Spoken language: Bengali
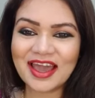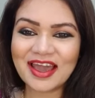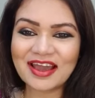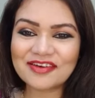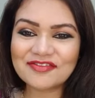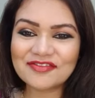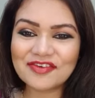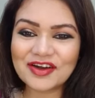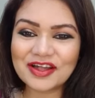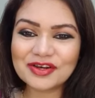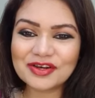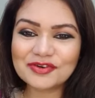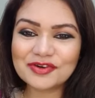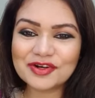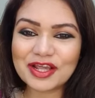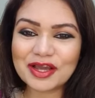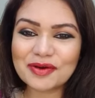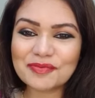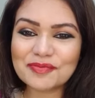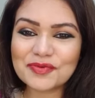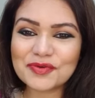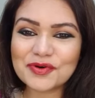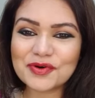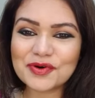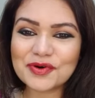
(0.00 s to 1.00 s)
এক ফাল্গুনে
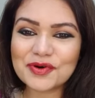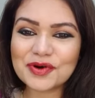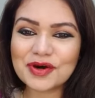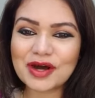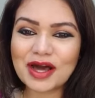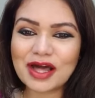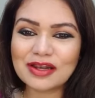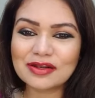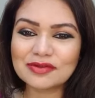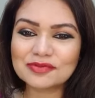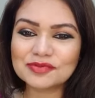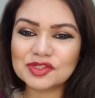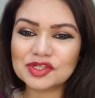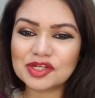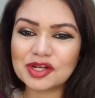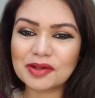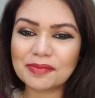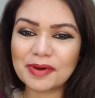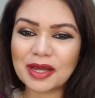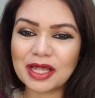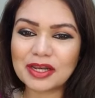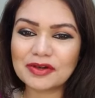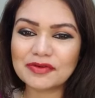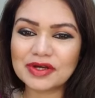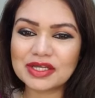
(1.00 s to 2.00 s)
আপু
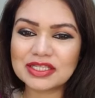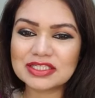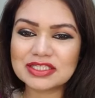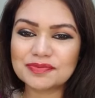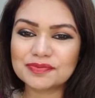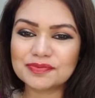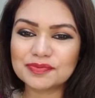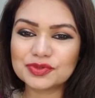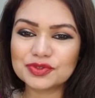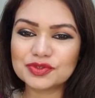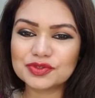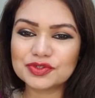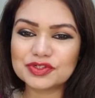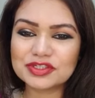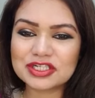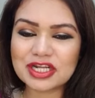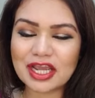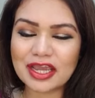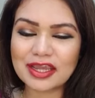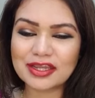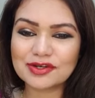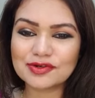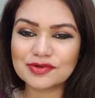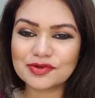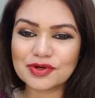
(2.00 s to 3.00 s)
আলহামদুলিল্লাহ ভালো আছি পুতুল
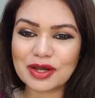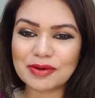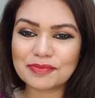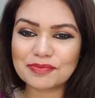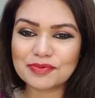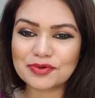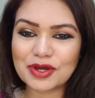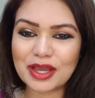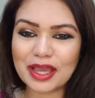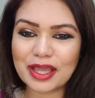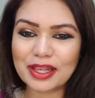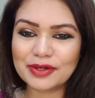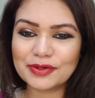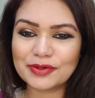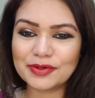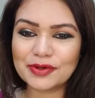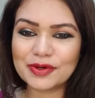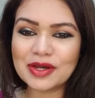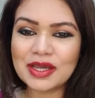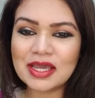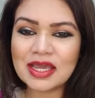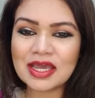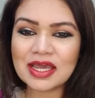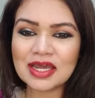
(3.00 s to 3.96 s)
শাহিনুর আপু হ্যালো